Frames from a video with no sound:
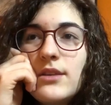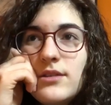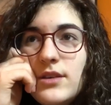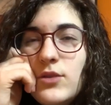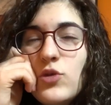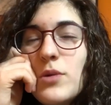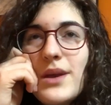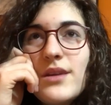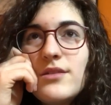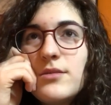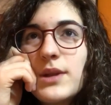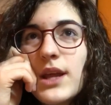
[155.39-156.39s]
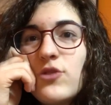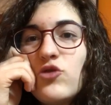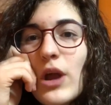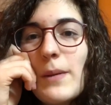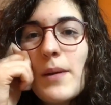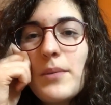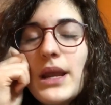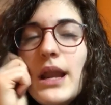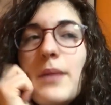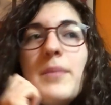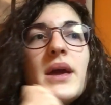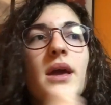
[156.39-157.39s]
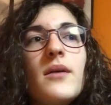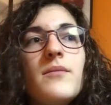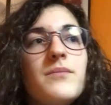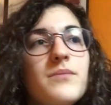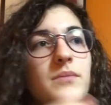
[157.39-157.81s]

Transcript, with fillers: sì, due mesi perché giochiamo a aprile per eh,